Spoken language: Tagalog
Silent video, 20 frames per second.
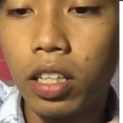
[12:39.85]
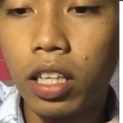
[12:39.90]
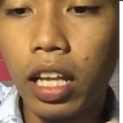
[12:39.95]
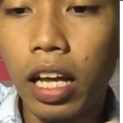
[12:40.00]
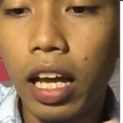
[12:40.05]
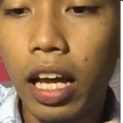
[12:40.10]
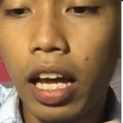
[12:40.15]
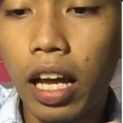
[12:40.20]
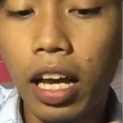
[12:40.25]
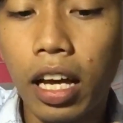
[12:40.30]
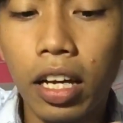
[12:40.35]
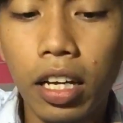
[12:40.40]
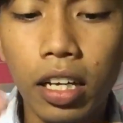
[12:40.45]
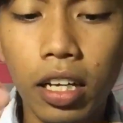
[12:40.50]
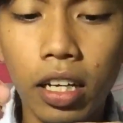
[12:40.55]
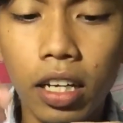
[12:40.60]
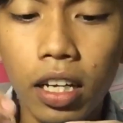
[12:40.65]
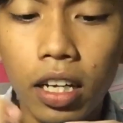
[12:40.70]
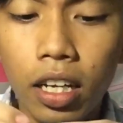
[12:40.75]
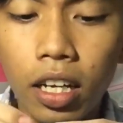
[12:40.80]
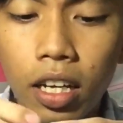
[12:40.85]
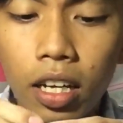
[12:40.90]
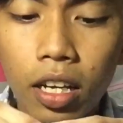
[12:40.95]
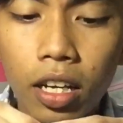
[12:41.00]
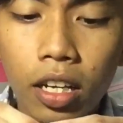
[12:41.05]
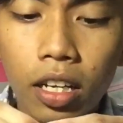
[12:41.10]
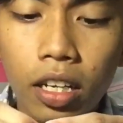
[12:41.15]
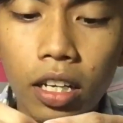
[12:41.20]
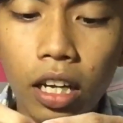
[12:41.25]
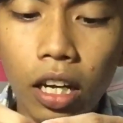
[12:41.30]
nag
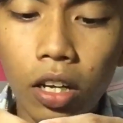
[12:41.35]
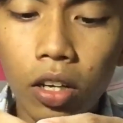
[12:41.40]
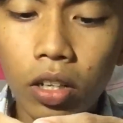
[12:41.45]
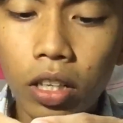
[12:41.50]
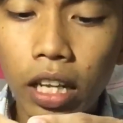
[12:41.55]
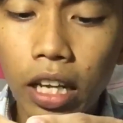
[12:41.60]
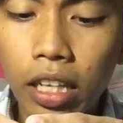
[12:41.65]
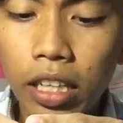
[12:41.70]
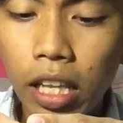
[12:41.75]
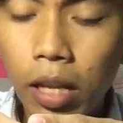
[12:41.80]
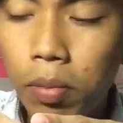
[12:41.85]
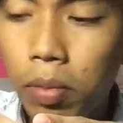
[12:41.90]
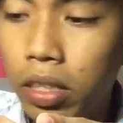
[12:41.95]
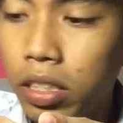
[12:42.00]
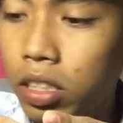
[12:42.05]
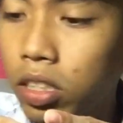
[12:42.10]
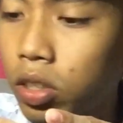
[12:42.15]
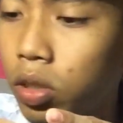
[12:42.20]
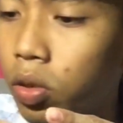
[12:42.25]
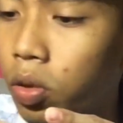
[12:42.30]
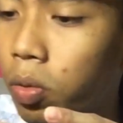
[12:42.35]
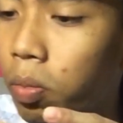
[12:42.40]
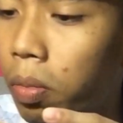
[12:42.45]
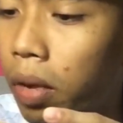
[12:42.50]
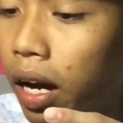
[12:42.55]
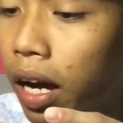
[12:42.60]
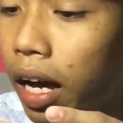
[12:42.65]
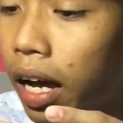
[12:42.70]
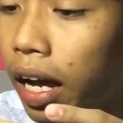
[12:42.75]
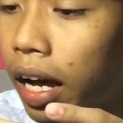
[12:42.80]
kar, naglabas yung
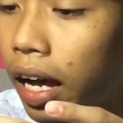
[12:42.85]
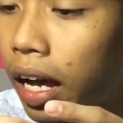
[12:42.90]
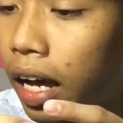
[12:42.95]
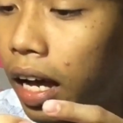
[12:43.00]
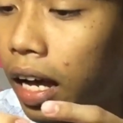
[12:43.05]
mga